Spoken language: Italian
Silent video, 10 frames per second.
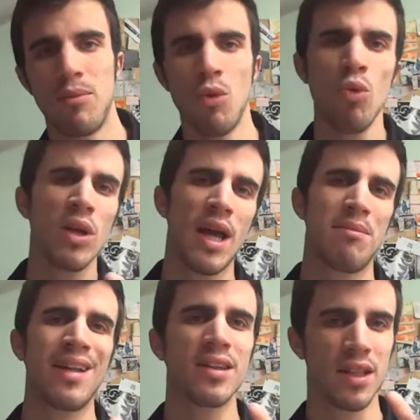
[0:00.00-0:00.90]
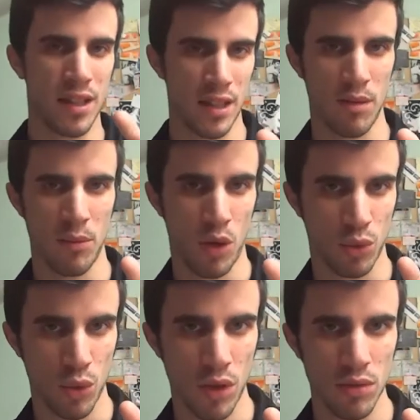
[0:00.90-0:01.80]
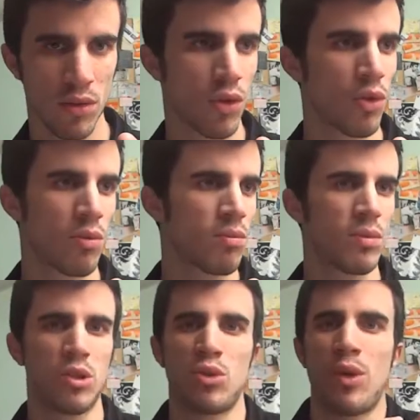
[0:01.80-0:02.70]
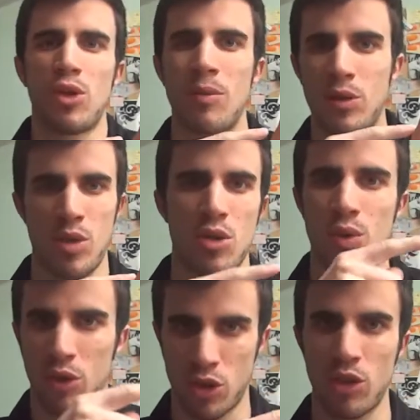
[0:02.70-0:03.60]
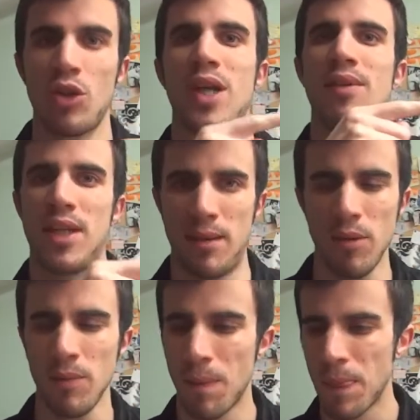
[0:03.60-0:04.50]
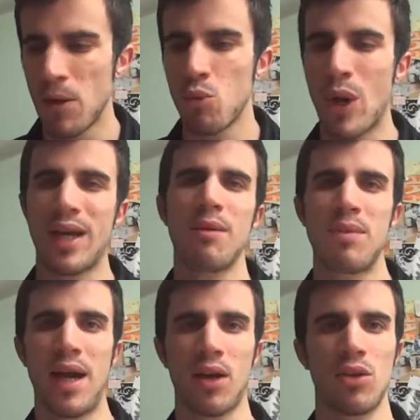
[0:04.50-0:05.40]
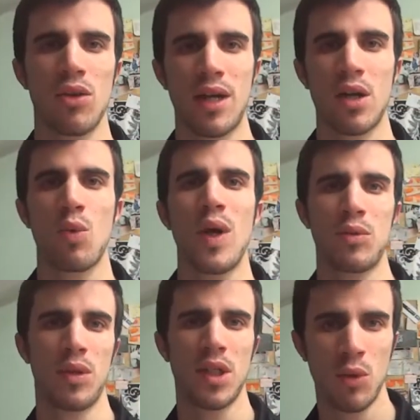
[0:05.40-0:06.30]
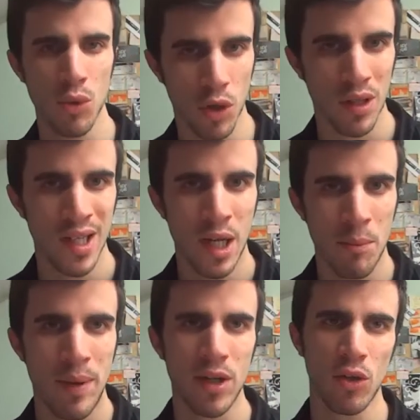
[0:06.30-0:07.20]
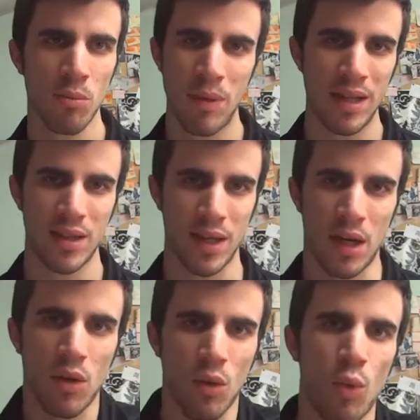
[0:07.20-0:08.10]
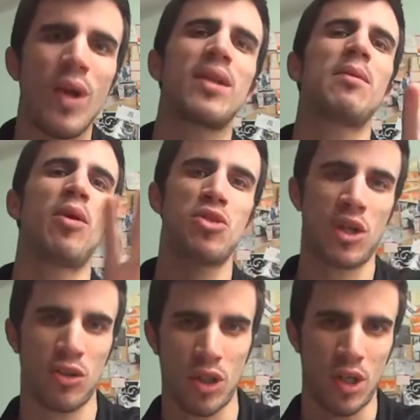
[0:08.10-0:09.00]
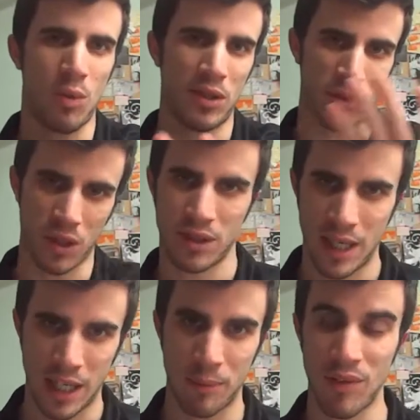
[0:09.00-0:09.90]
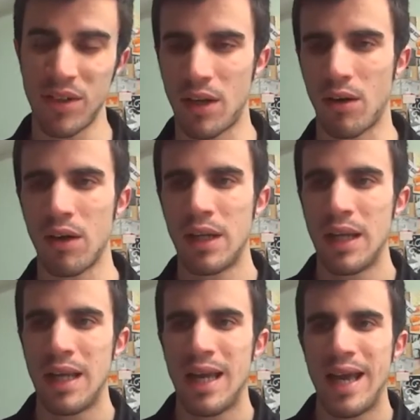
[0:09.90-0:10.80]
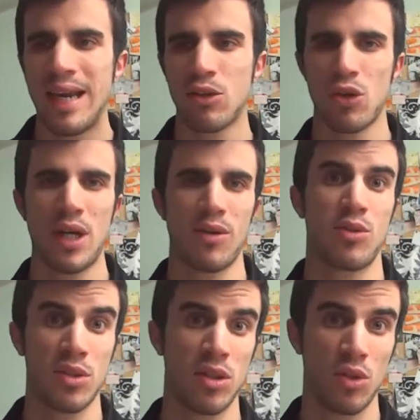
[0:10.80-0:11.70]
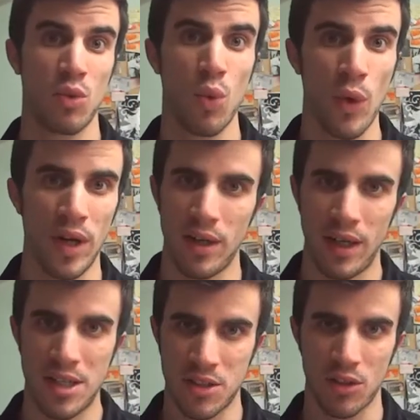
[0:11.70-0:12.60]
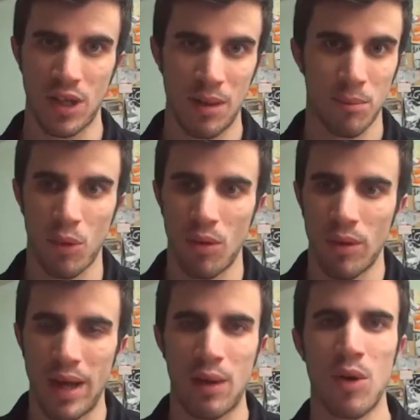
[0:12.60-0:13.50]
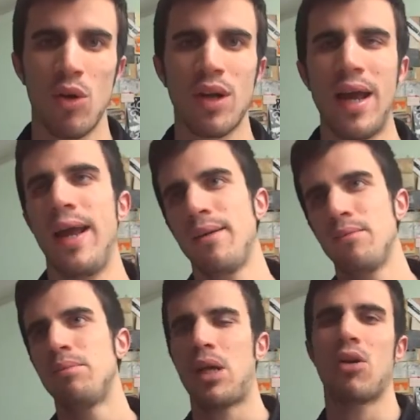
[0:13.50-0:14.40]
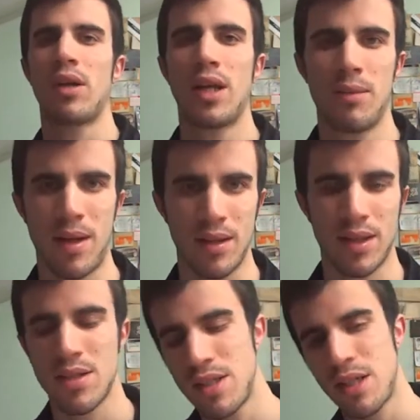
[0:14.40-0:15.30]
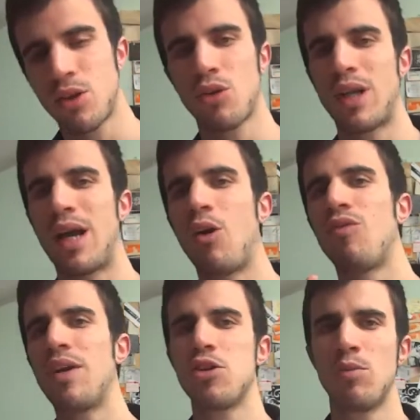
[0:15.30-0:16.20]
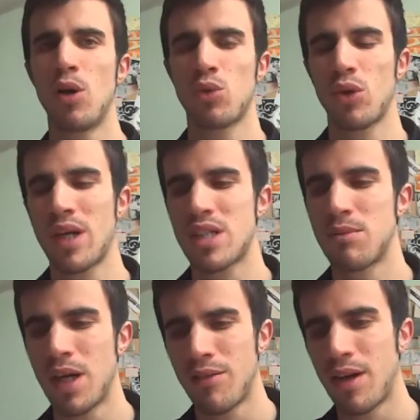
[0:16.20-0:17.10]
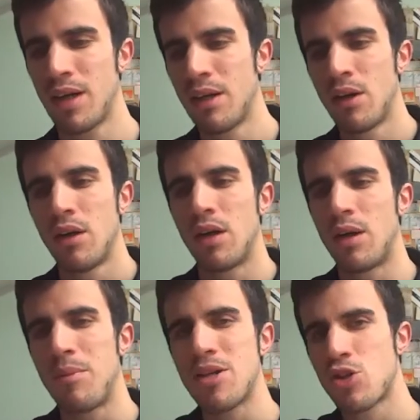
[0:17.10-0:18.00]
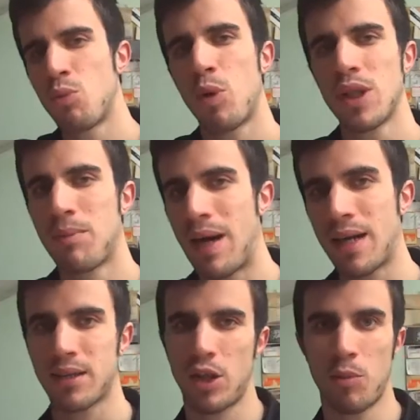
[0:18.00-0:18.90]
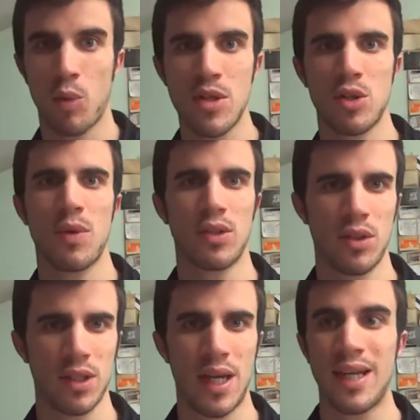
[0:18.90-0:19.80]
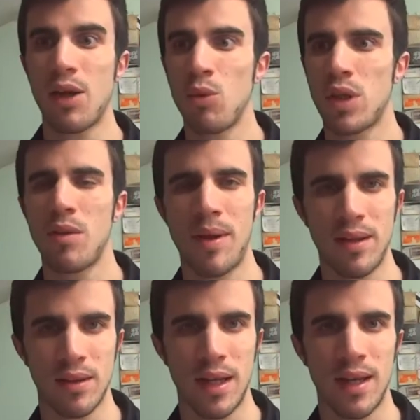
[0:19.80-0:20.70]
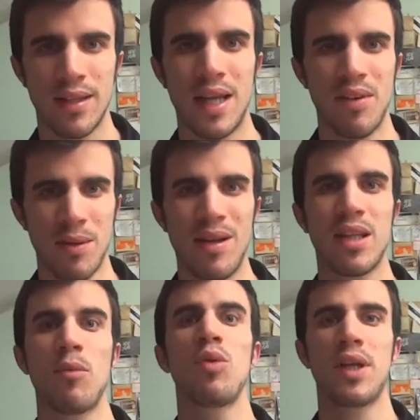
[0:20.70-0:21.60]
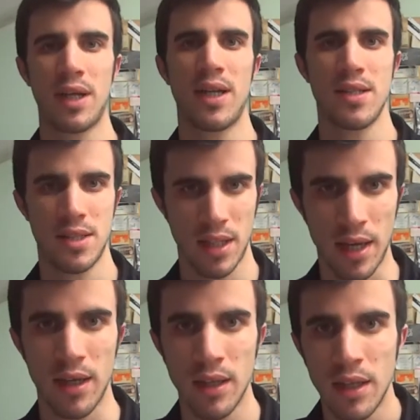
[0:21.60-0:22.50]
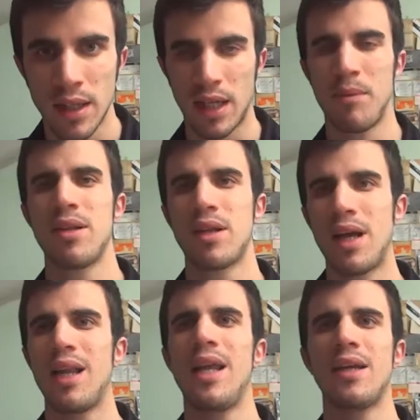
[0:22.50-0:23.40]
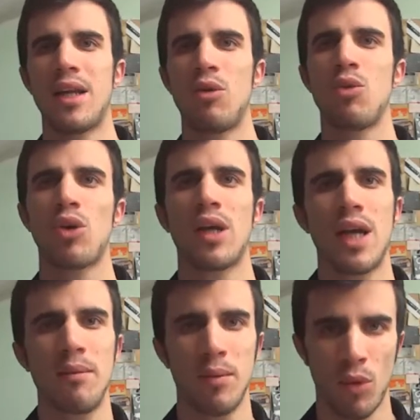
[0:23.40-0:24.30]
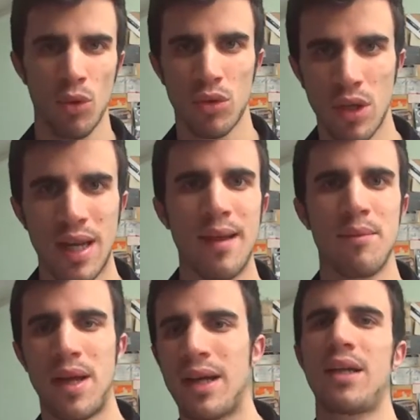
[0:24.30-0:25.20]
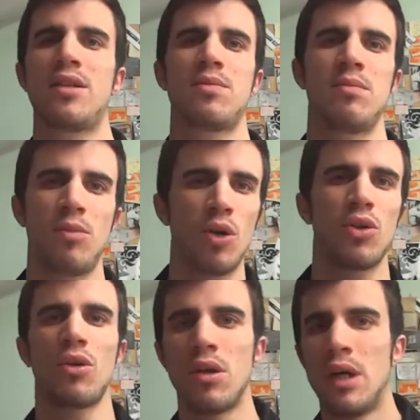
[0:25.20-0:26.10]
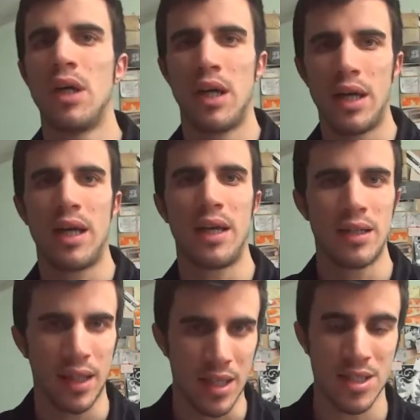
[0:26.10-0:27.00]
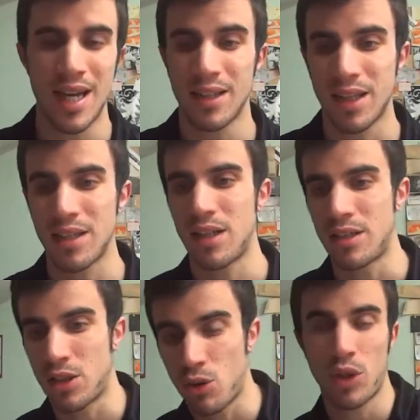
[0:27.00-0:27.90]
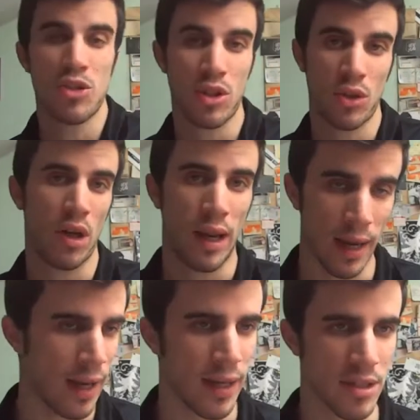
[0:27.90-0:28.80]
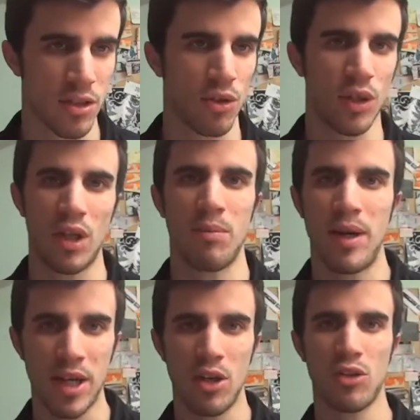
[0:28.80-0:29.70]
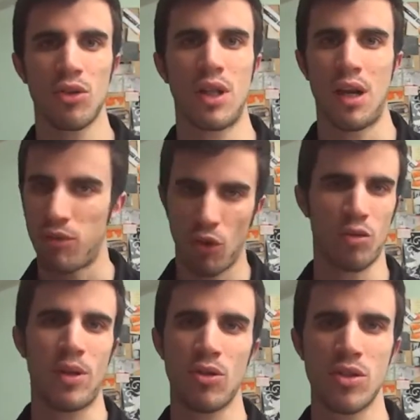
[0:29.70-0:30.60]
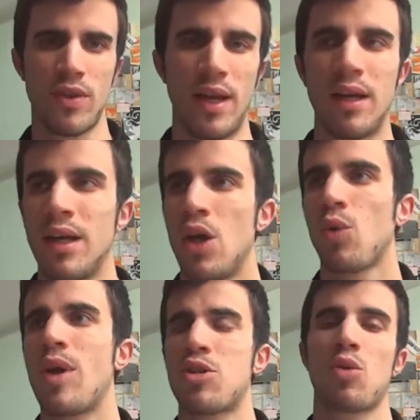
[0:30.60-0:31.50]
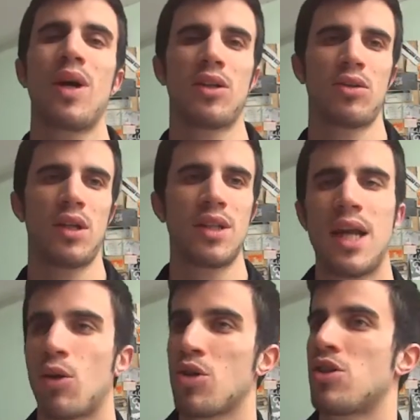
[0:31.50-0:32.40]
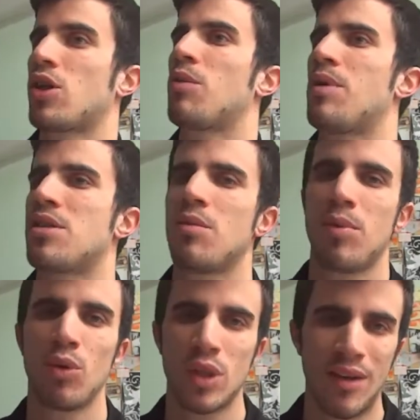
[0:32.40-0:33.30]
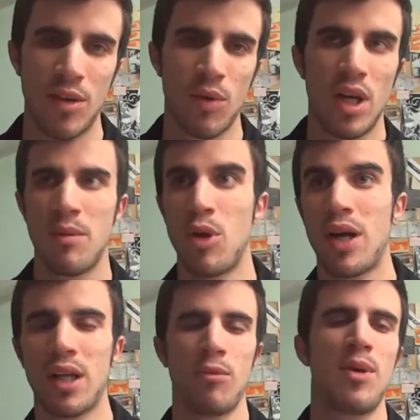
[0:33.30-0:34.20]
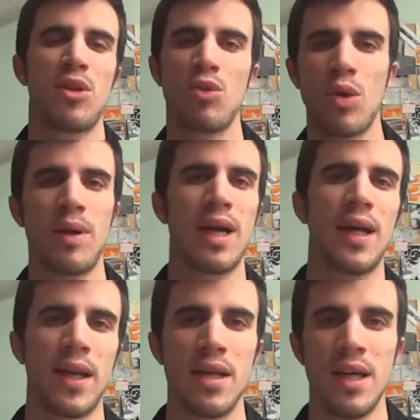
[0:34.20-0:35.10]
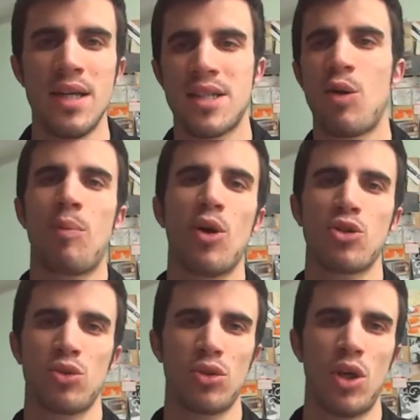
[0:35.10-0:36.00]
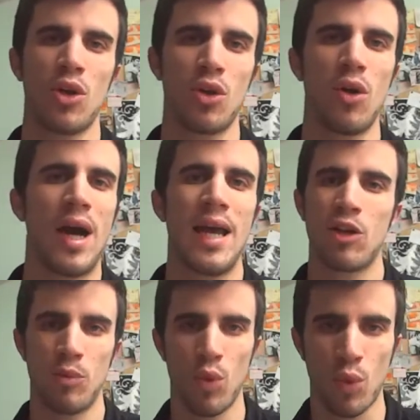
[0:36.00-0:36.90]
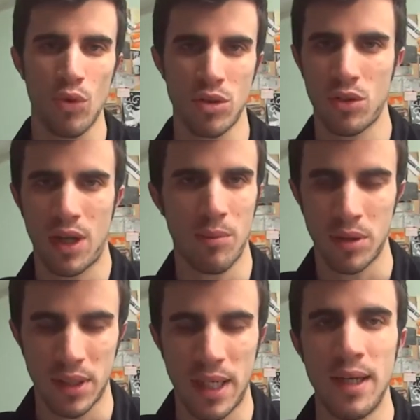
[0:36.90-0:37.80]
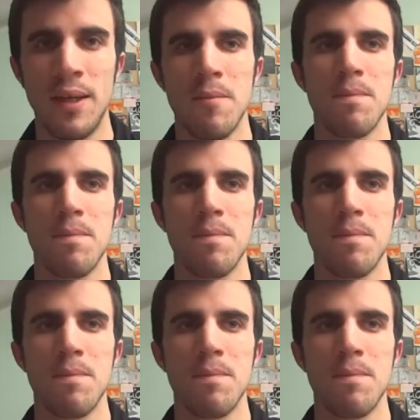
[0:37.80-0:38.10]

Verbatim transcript: Una è mantenere il modulo, sostituendo Maturi con un altro giocatore che vedremo, e una è cambiare e tornare al 4-3-1 per non mettere quel tipo di giocatore del 4-3-3 che poi vi dirò, e tornare a una situazione in cui il centrocampo è quello che è, però chiaramente si ritorna a un vecchio modulo che sembrava eh, messo un po' da parte dopo questo 4-3-3 che ultimamente dà veramente molte garanzie. Chiaramente Allegri è uno che cambia molto e cambia anche in modo eh, interessante a seconda dei giocatori che ha, a seconda del periodo, della forma e così via. Questo 4-3-3 col centrocampista in più dava equilibrio anche nel momento in cui magari sei un po' sottotono hai comunque un centrocampo a 3